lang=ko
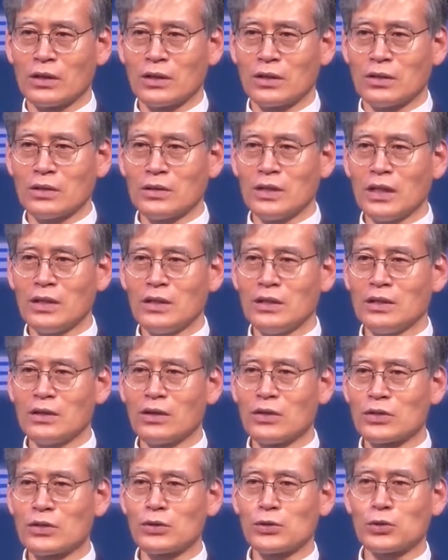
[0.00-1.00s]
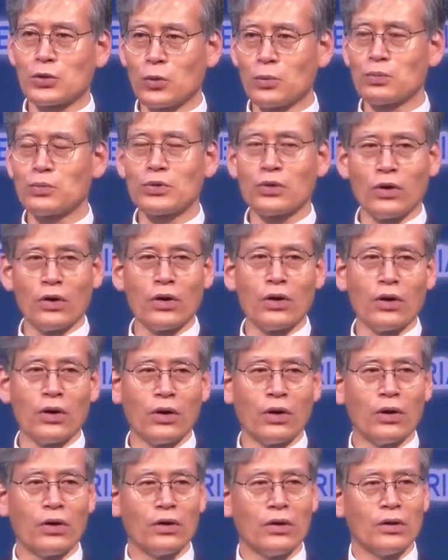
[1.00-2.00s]
근데 이것을 좀
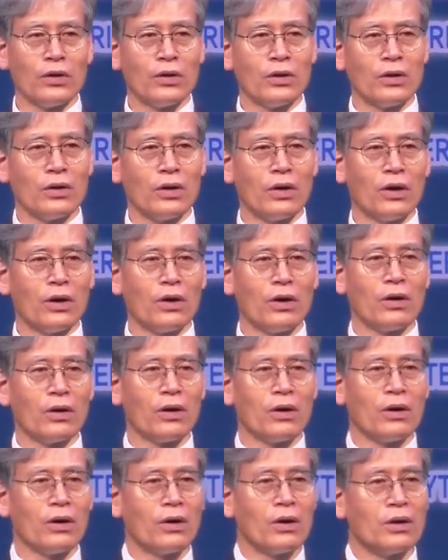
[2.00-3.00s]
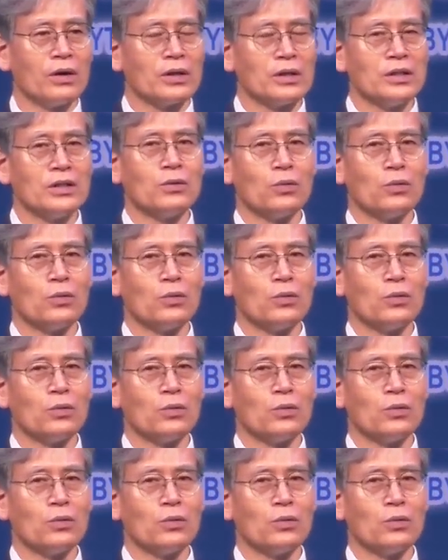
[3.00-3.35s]
더이 어,